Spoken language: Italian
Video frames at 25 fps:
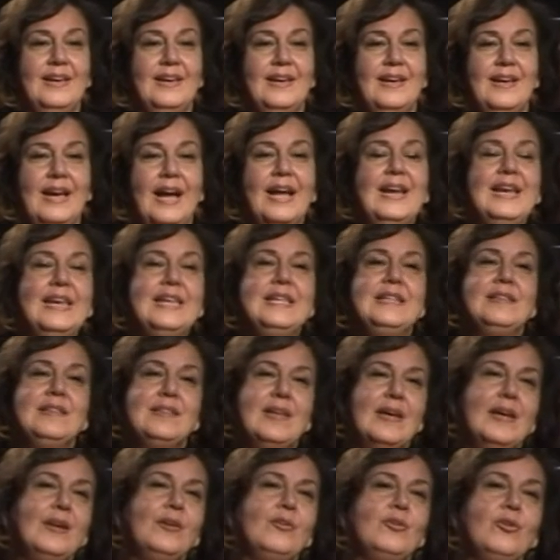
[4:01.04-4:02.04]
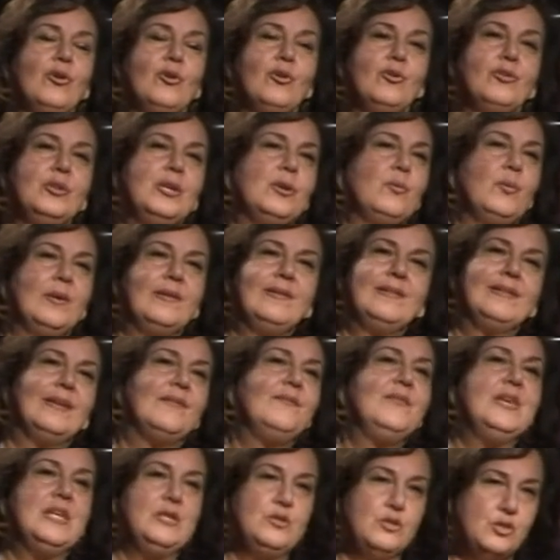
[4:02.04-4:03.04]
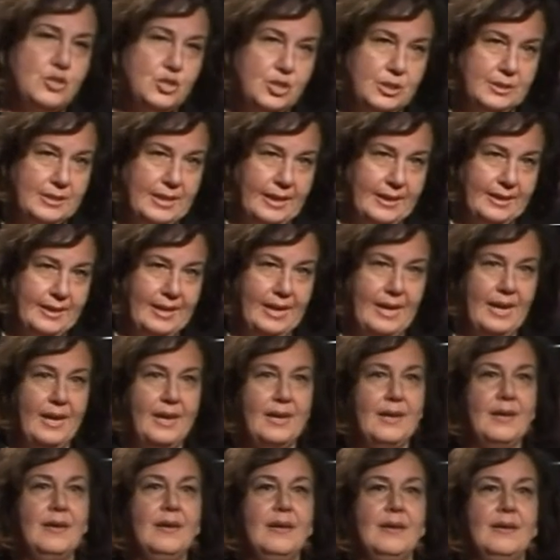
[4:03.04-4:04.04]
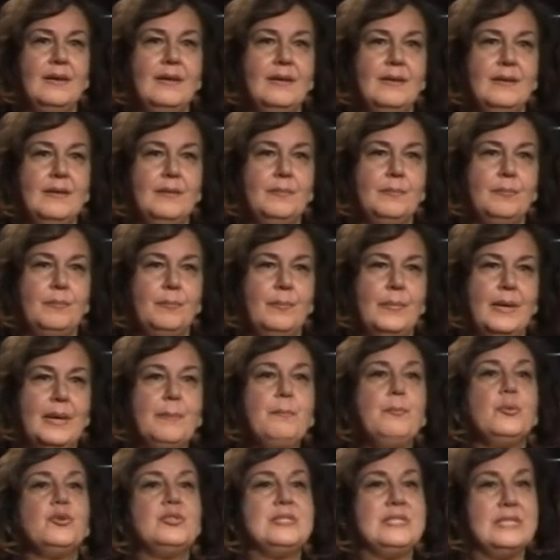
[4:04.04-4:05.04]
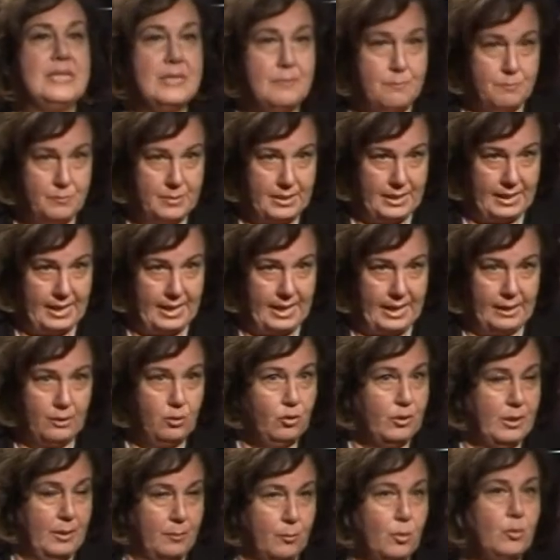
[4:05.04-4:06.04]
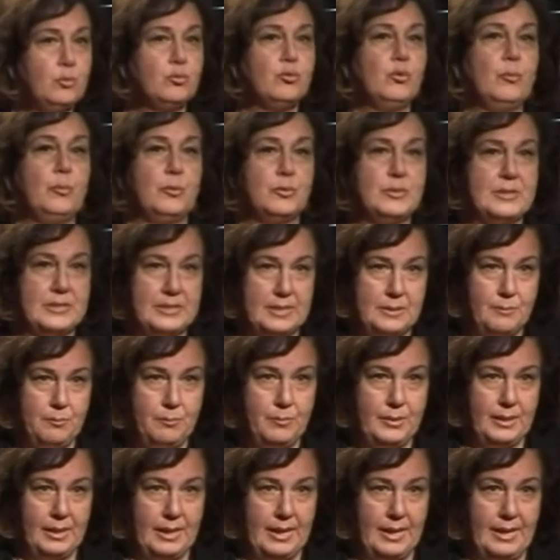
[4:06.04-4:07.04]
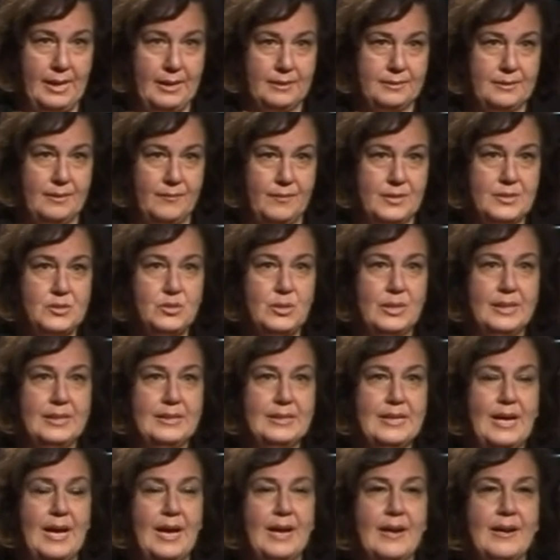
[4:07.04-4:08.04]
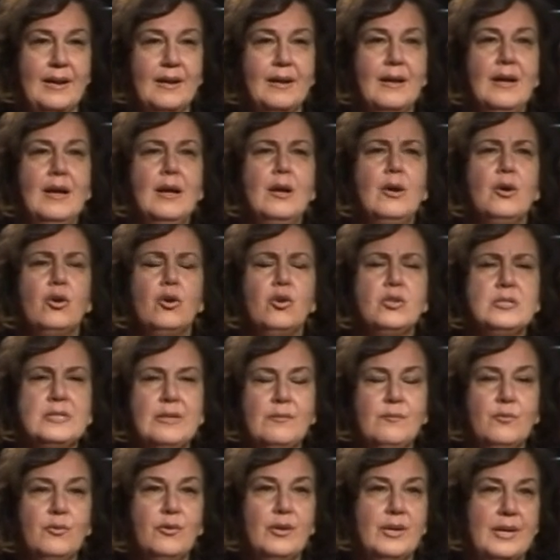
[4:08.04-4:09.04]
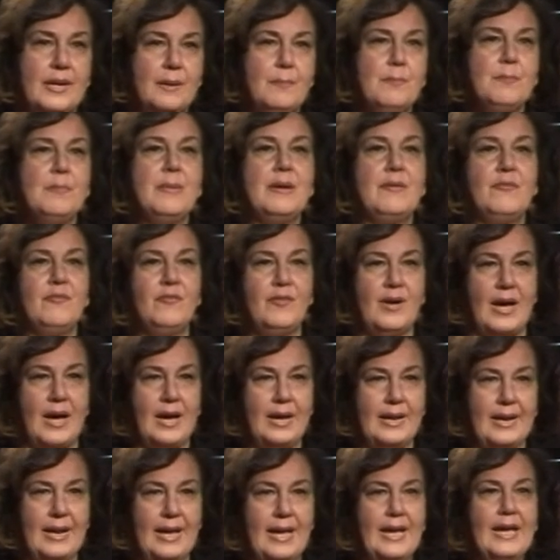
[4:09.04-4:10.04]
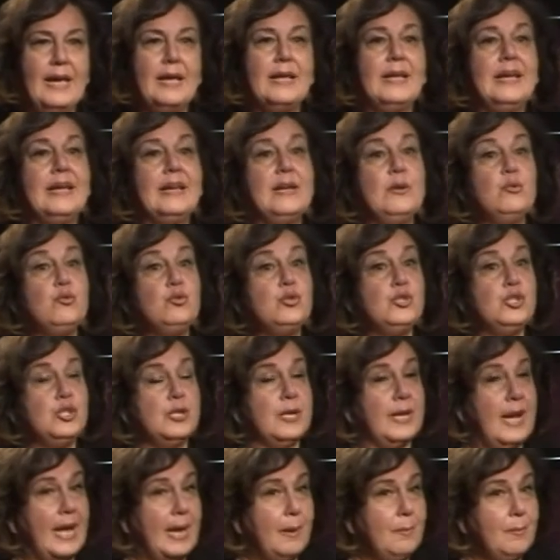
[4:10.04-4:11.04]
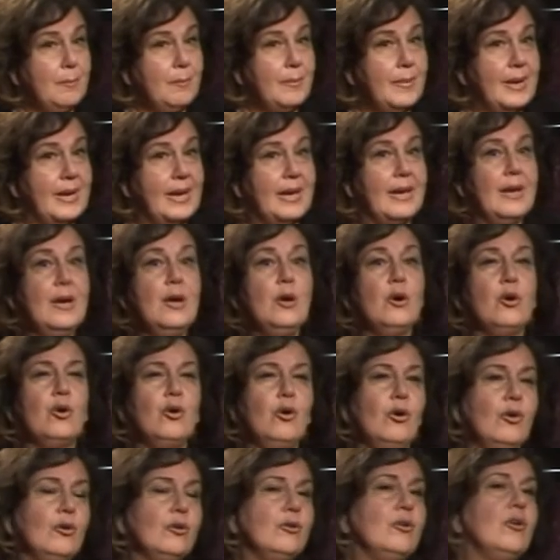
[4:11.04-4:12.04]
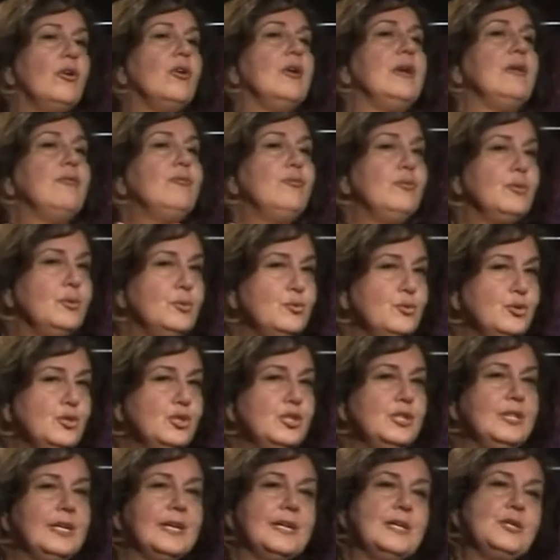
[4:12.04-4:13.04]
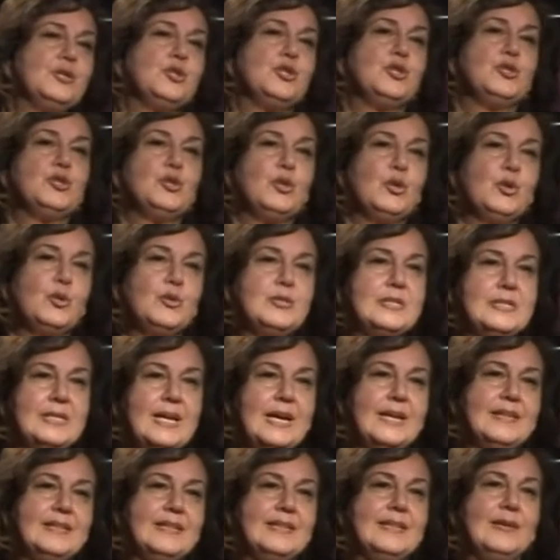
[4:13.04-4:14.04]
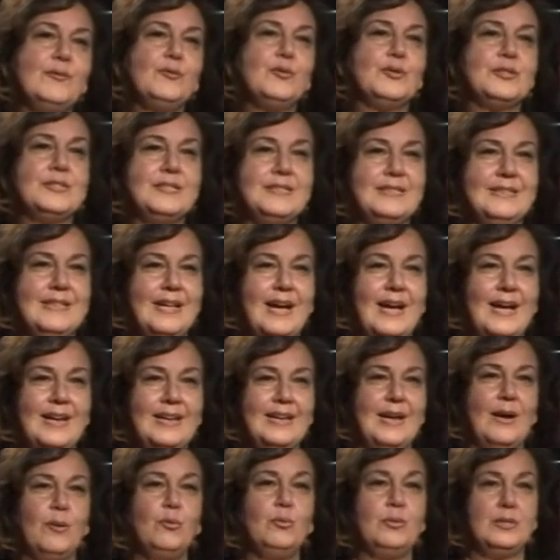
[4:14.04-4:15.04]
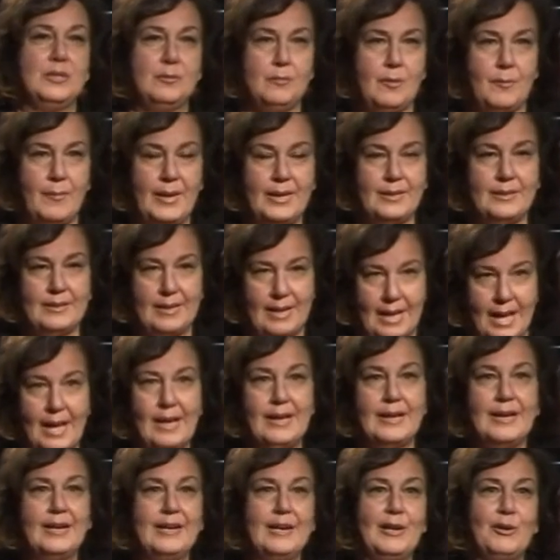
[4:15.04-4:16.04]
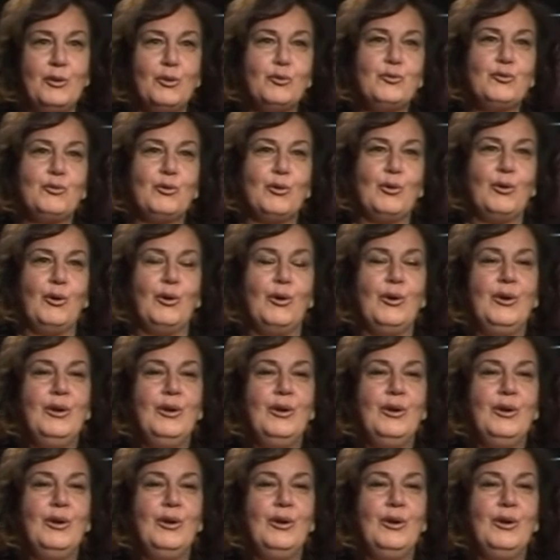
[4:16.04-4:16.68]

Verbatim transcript: all'interno di questa vincita che è, è, è possibile, ancora molto possibile attraverso il TAR, cosa vorrebbe fare e riuscirebbe con le fuoriuscite che ci sono state da Forza Italia ultimamente anche nel nostro